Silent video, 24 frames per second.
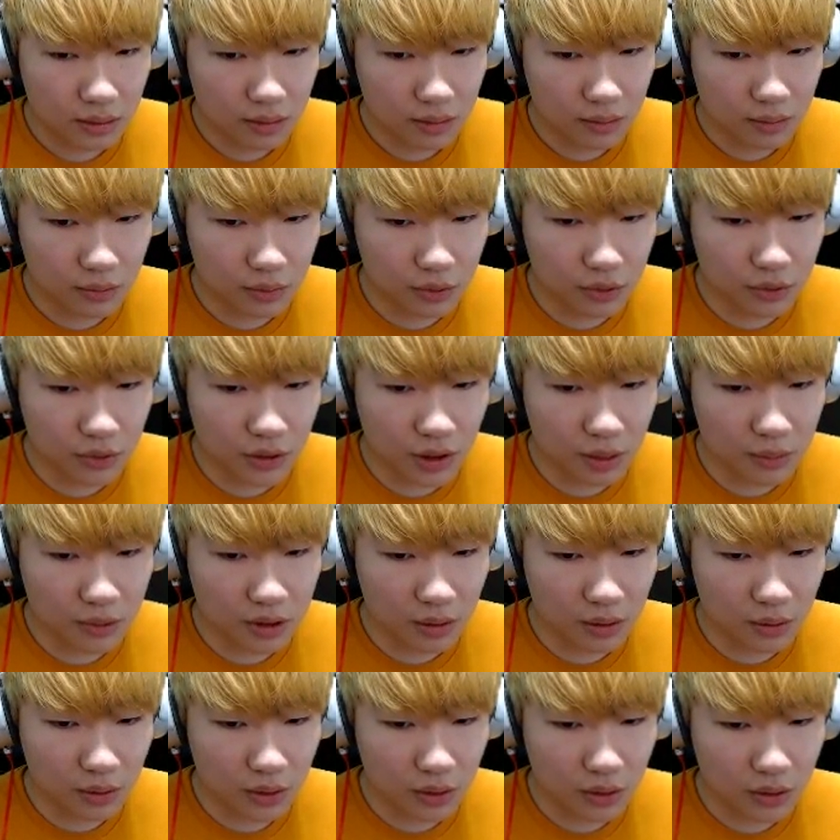무슨
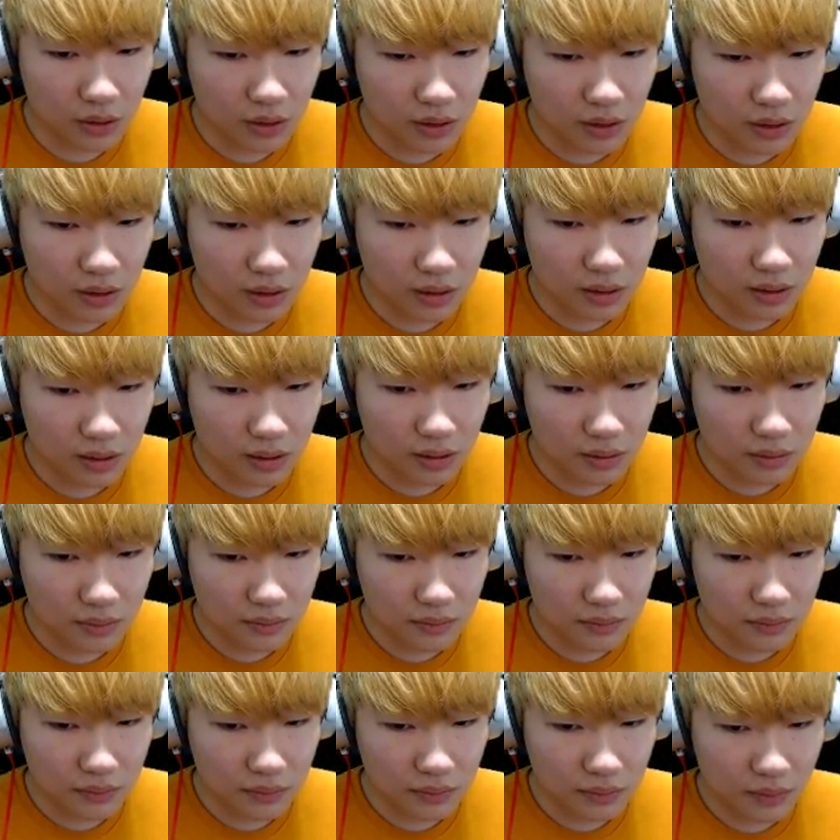게임이냐고요?
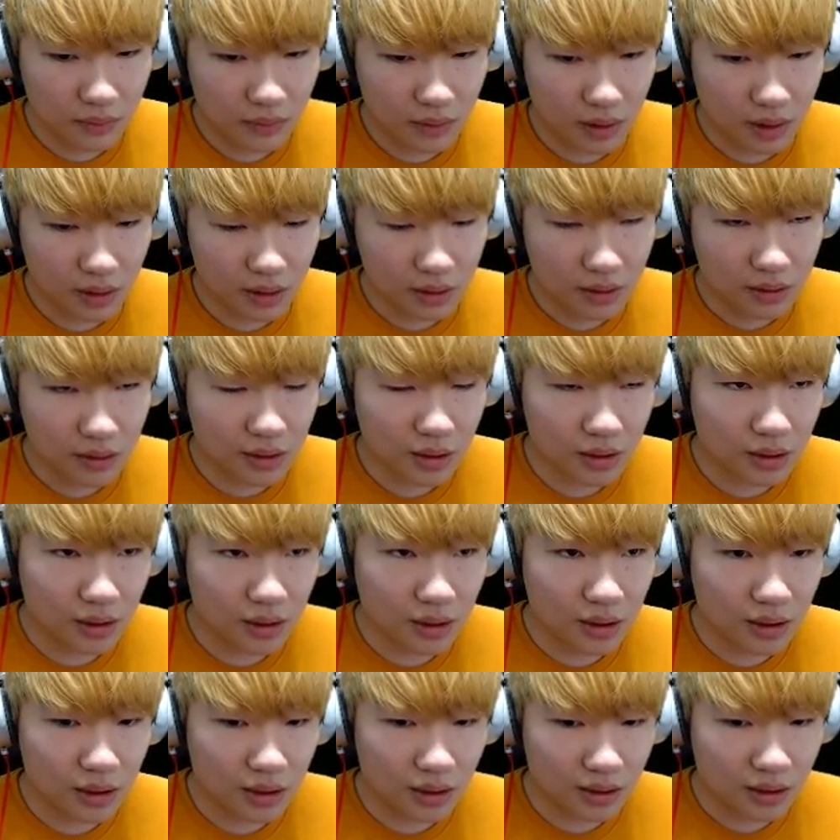
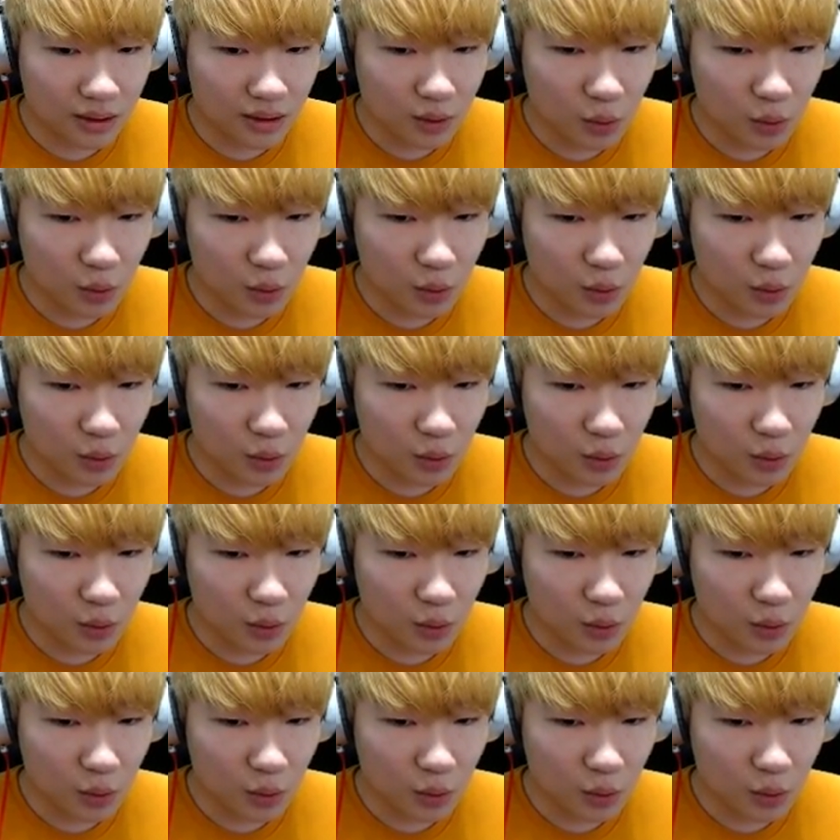제가